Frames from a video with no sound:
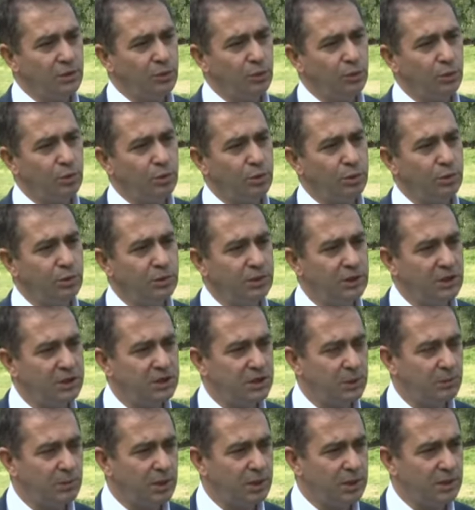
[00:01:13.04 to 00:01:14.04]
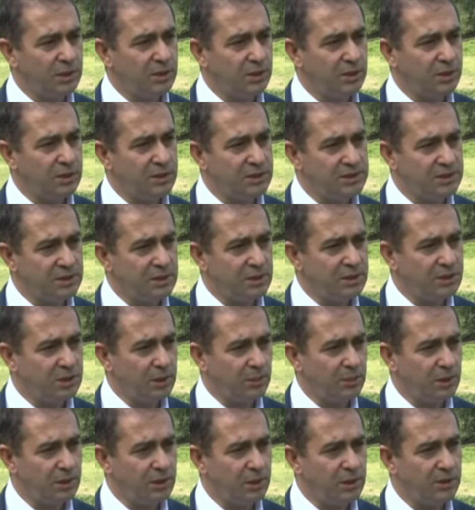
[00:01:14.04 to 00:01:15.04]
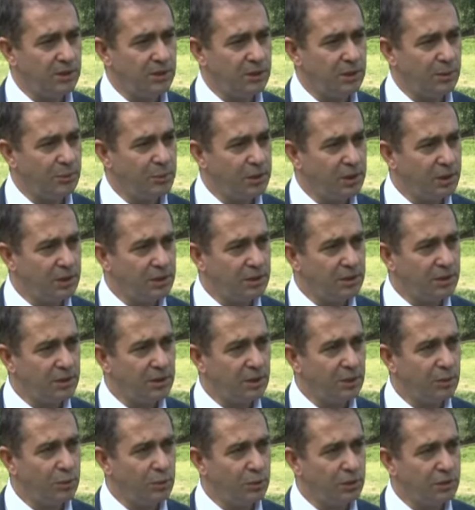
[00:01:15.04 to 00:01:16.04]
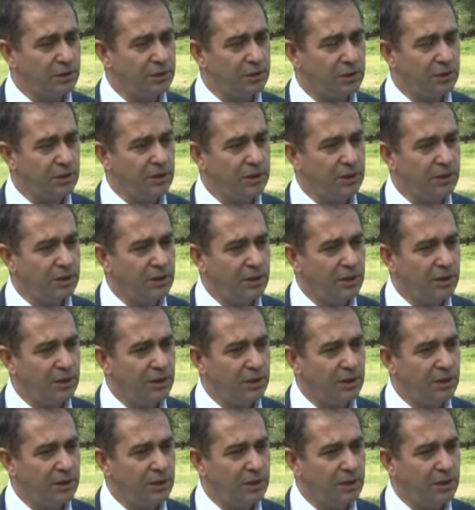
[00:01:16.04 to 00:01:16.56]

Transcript: o yaşam alanlarına, eski yaşam alanlarına bırakılarak orada